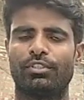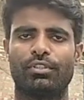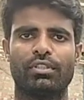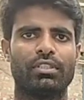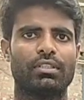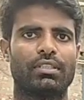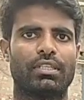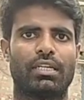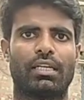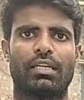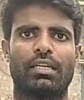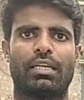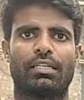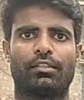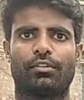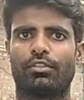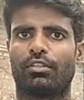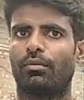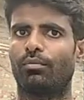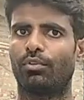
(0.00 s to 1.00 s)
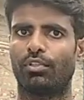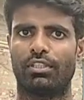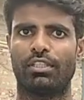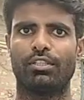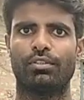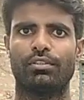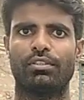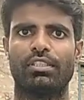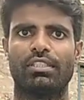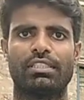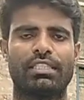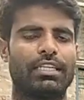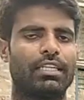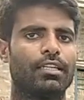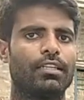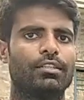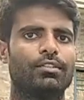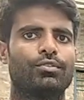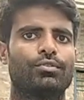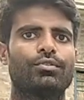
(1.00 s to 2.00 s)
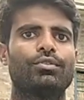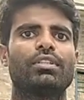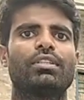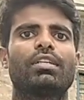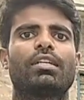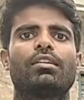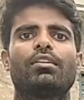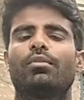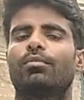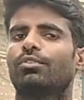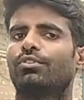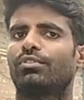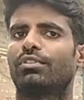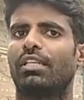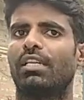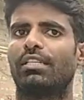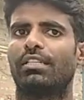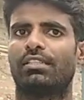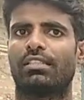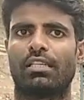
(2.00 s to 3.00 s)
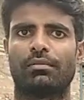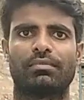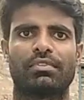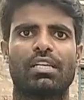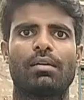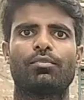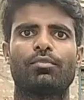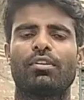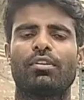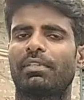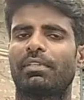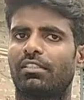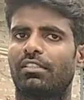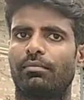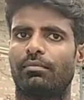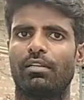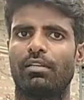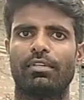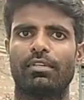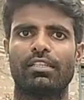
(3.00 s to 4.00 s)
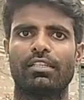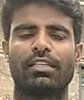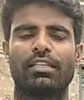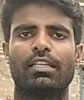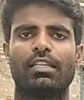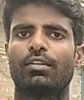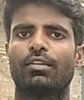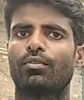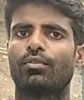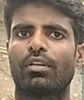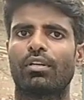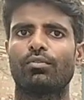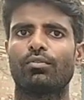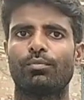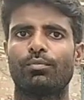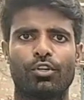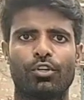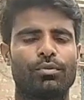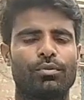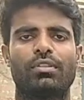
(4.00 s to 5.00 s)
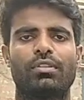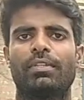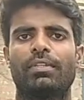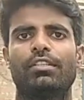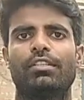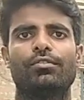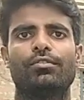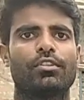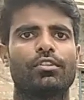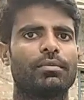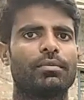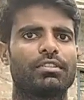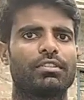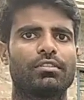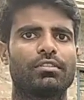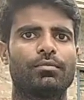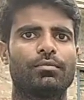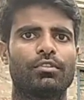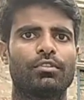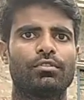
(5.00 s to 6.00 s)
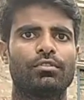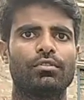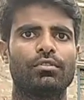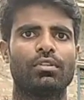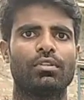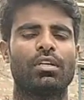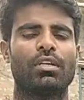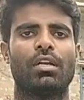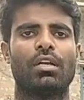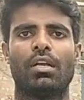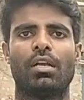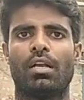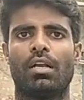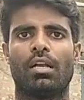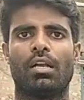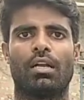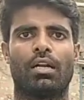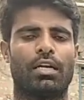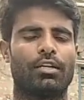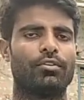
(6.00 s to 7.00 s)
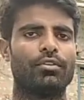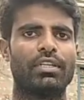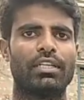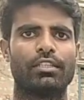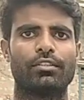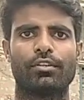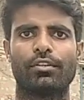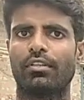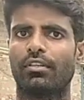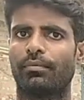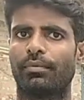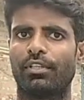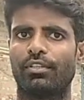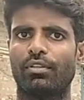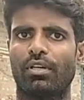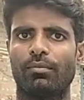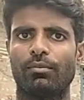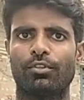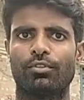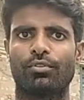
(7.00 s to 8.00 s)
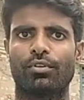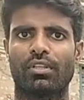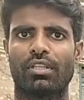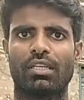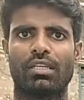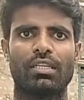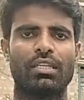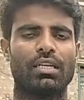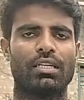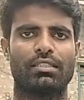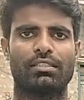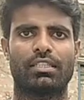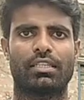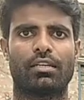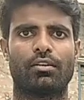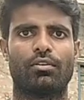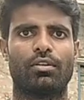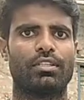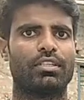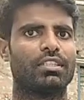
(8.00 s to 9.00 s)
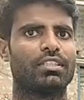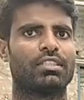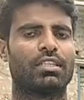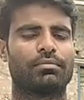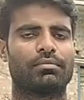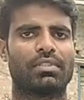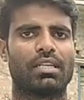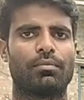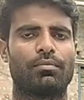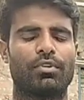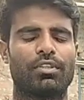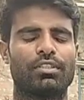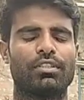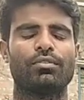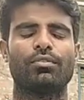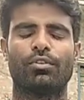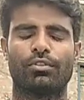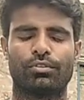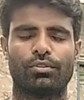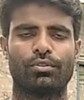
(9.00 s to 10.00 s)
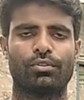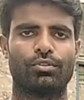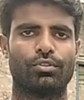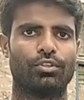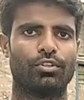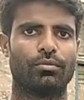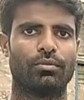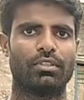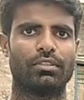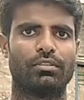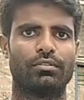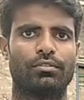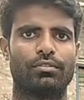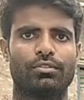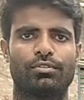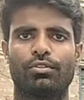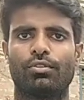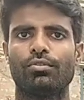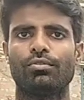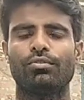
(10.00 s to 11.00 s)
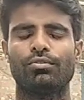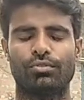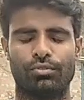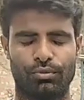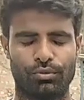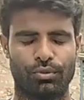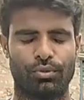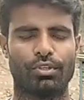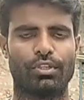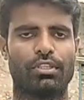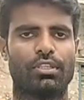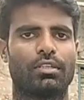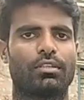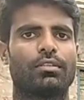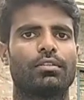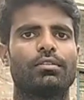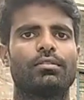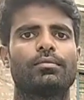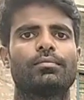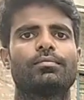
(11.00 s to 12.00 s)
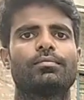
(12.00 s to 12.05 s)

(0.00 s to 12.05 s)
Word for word: বিষয়ে তার আগে একটা কথা বলতেই হচ্ছে চ্যানেলে নতুন হয়ে থাকলে অবশ্যই চ্যানেলটি সাবস্ক্রাইব করে পাশের বেল বাটনে ক্লিক করে রাখুন পরবর্তী ভিডিওর নোটিফিকেশন পাওয়ার জন্য কারণ এই ধরনের ভিডিও আপলোড করে থাকি আর যারা অলরেডি সাবস্ক্রাইব করছেন অসংখ্য ধন্যবাদ তো চলুন শুরু করা যাক